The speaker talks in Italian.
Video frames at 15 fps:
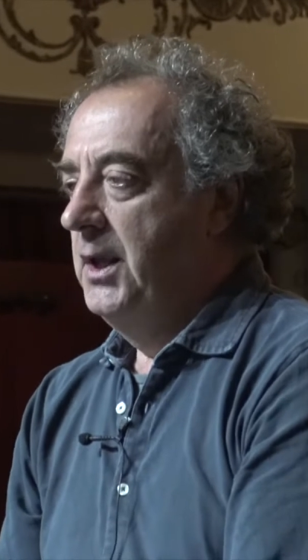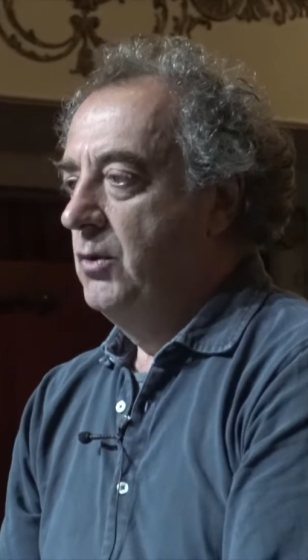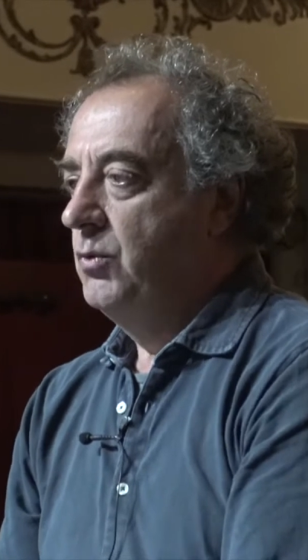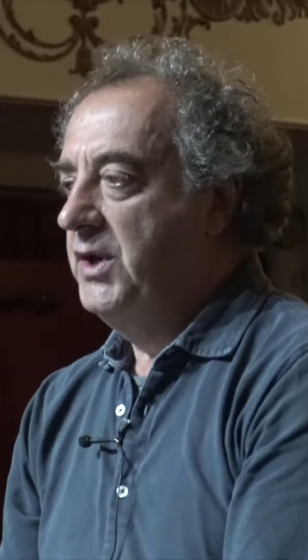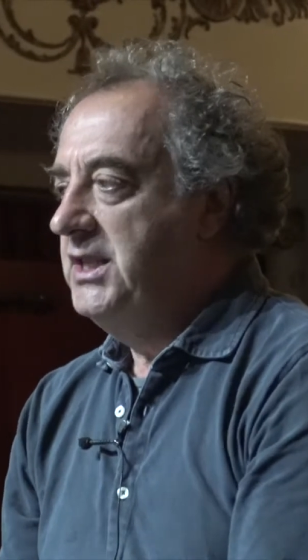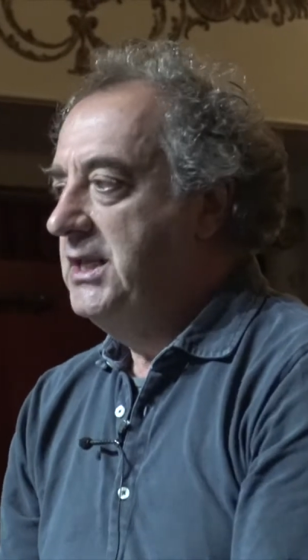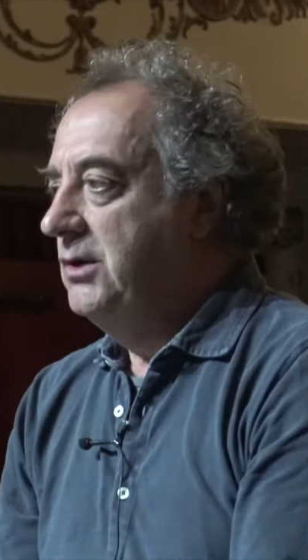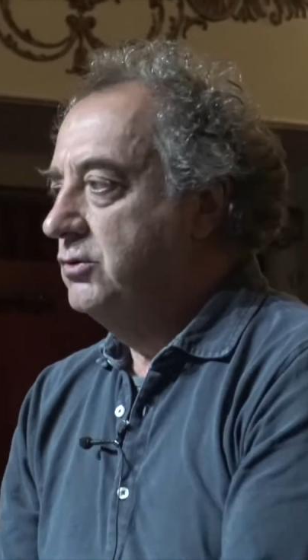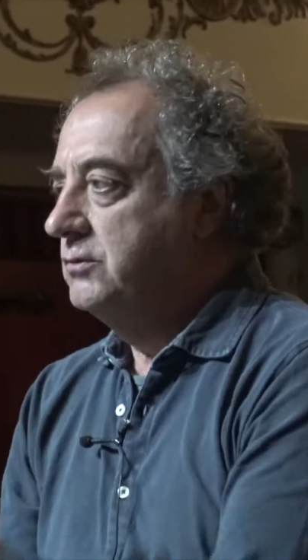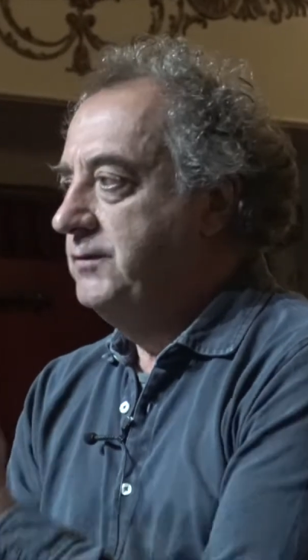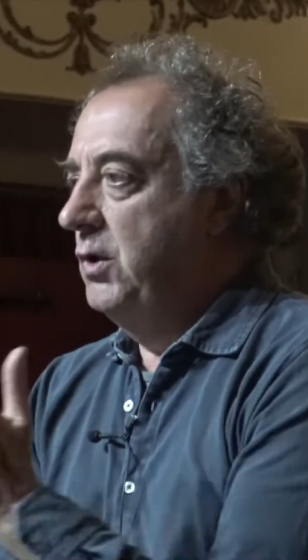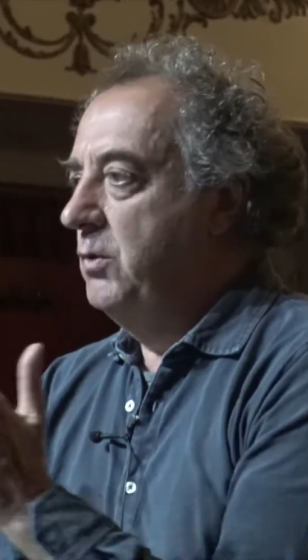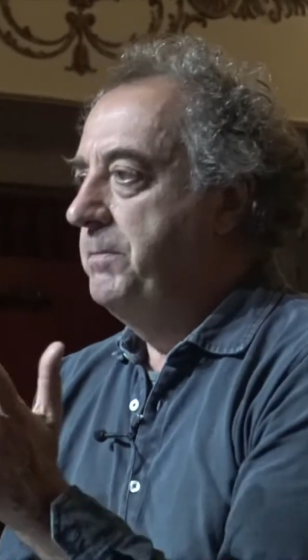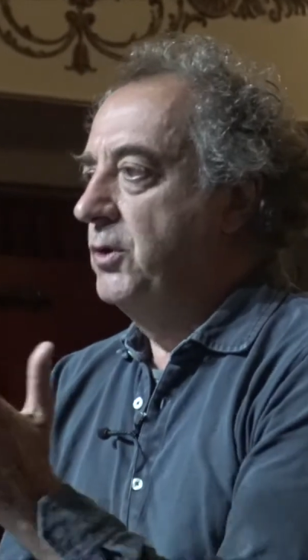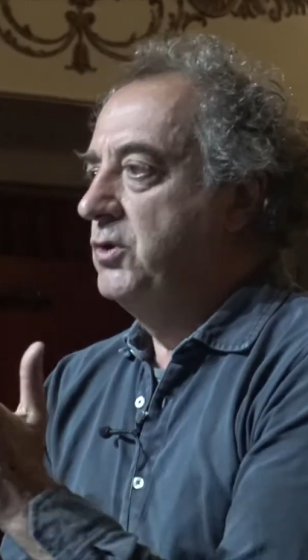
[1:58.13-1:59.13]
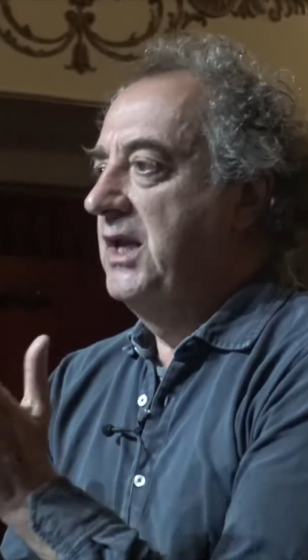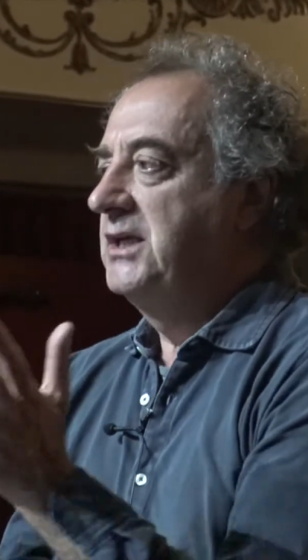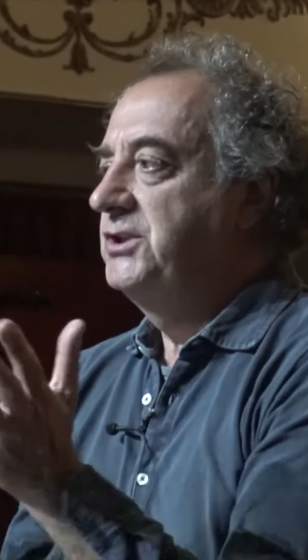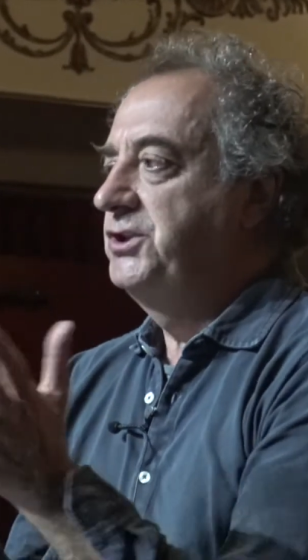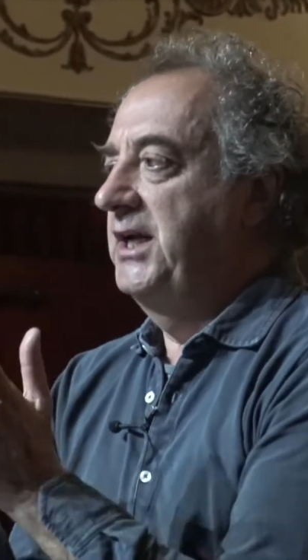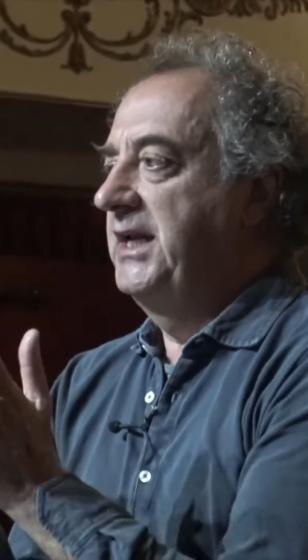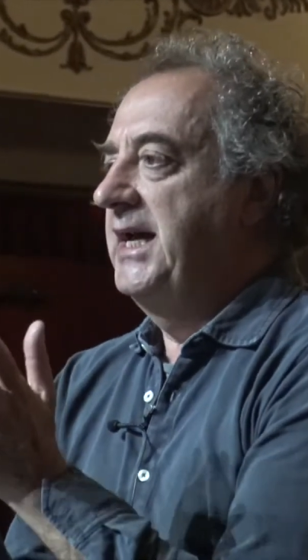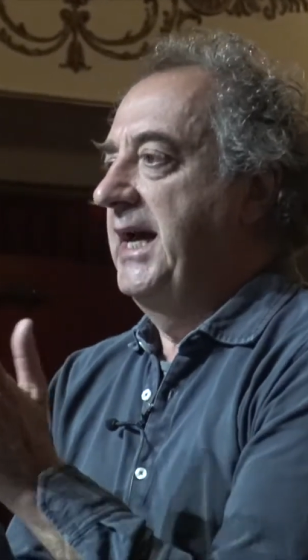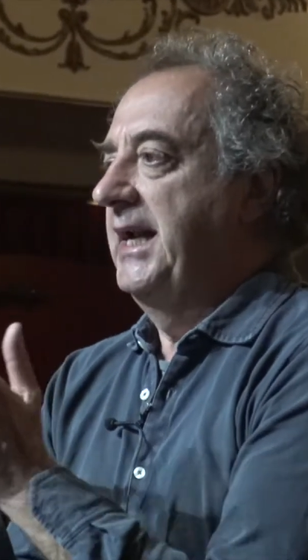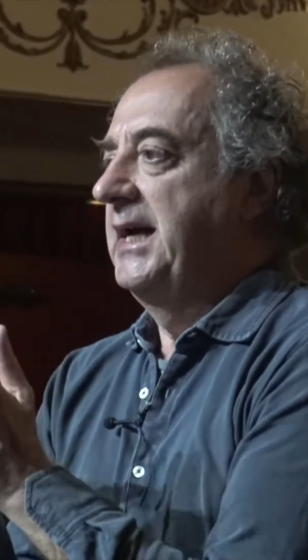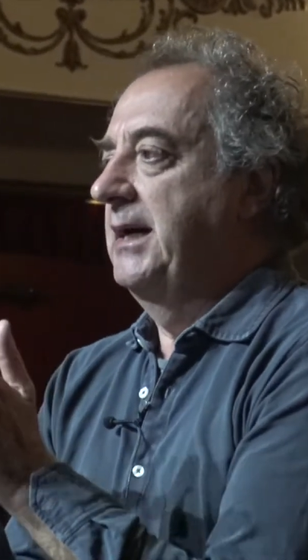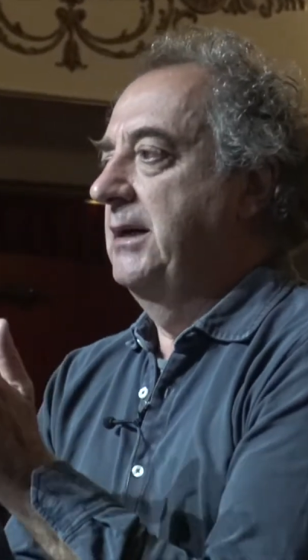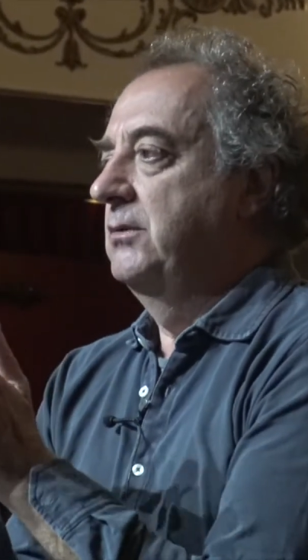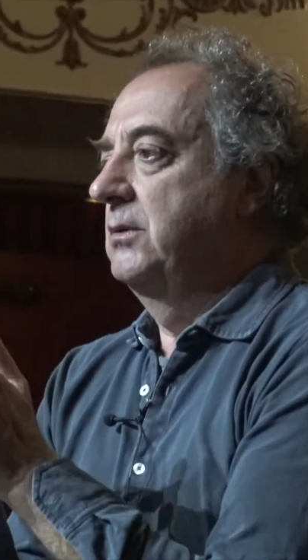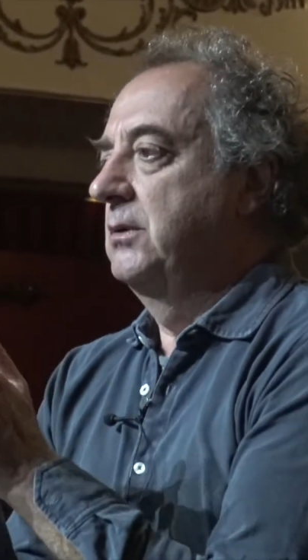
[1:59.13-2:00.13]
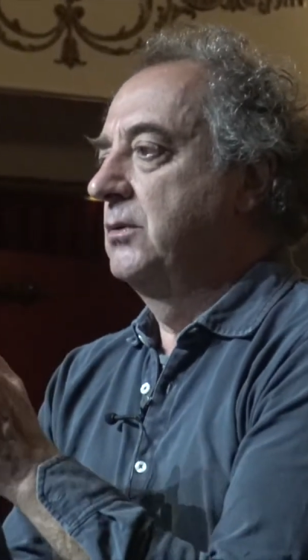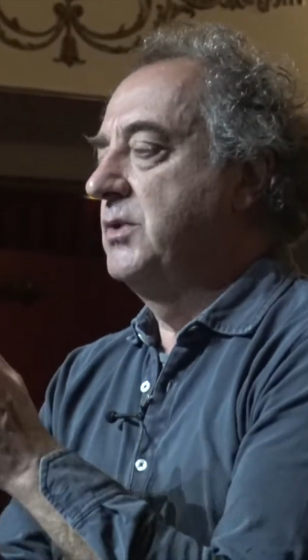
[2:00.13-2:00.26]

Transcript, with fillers: Quindi lo sviluppo della scena era eh,